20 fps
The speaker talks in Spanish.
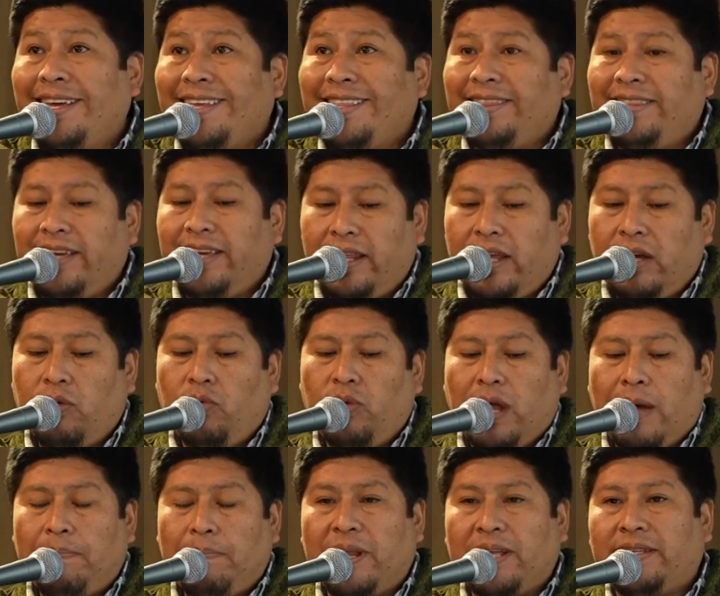tienen
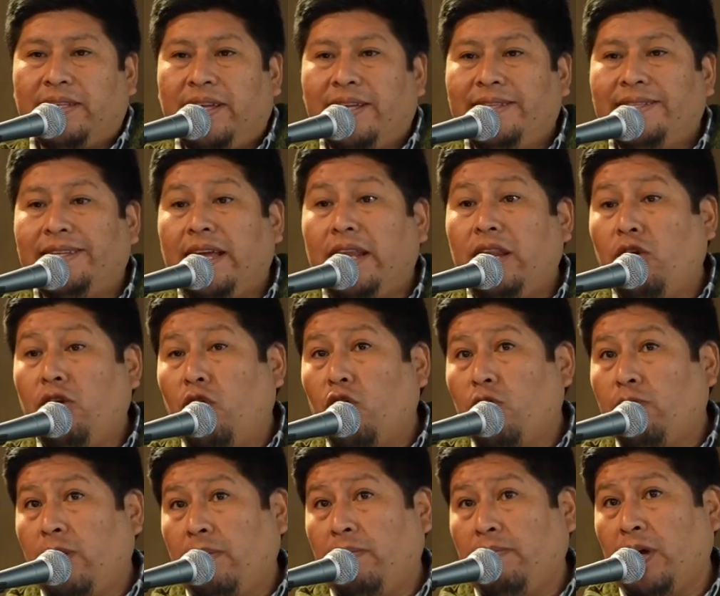una presencia
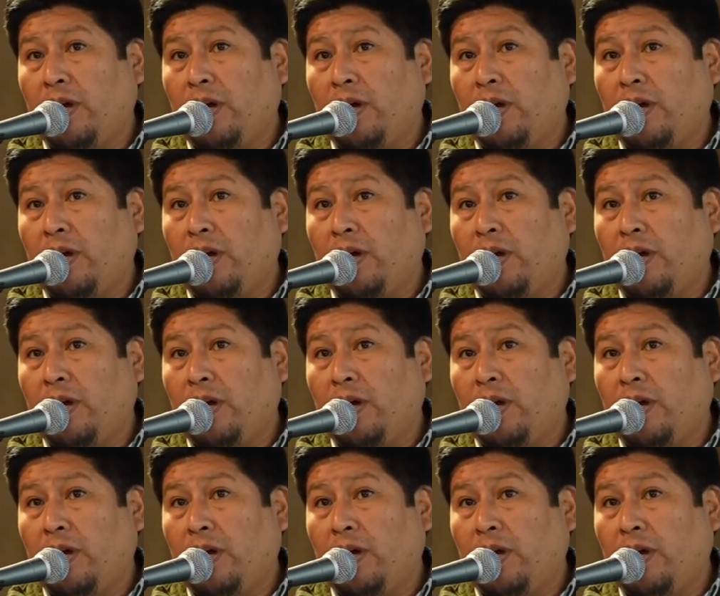enorme en